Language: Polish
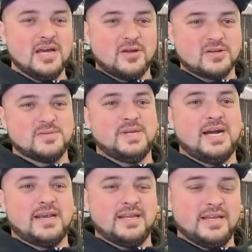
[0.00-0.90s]

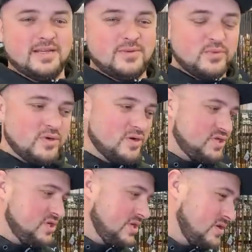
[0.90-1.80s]
rozmiary,
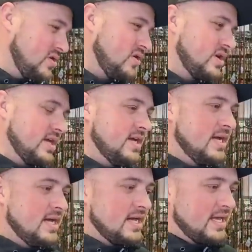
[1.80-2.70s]
długości, kolory
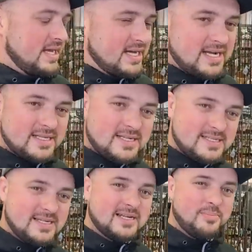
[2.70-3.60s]
Y,
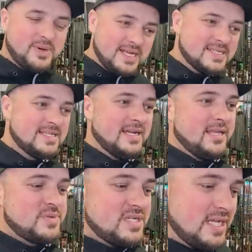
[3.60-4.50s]
charakterystyka pracy
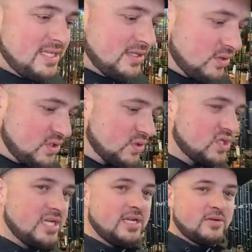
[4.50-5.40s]
danej przynęty,
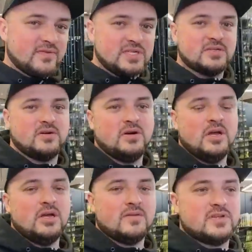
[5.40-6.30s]
dociążenie, to wszystko,
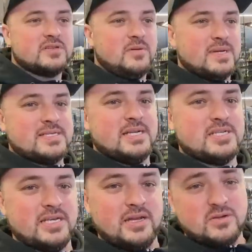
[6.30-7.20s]
wszystko ma
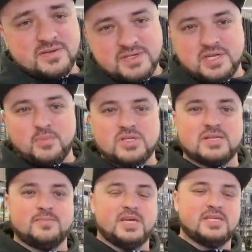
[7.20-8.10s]
znaczenie. Oczywiście
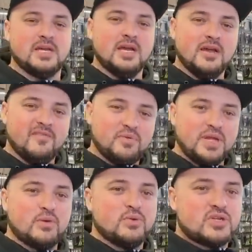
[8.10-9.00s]
można mieć w
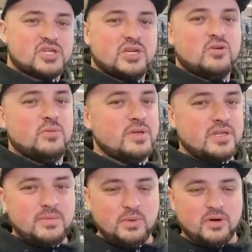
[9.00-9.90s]
pudełku trzy gumy i
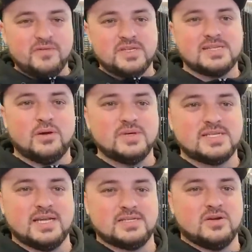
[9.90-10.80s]
nimi łowić cały
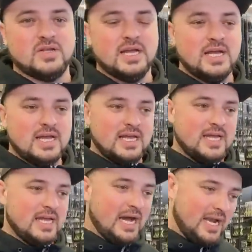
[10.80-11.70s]
sezon,
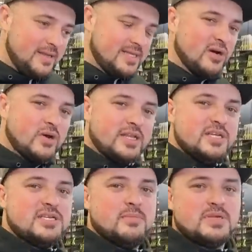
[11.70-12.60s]
y, ale
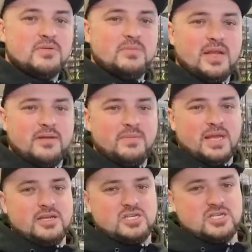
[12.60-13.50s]
teoretycznie będziemy mieli
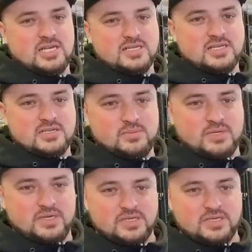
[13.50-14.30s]
mniejsze szanse, żeby,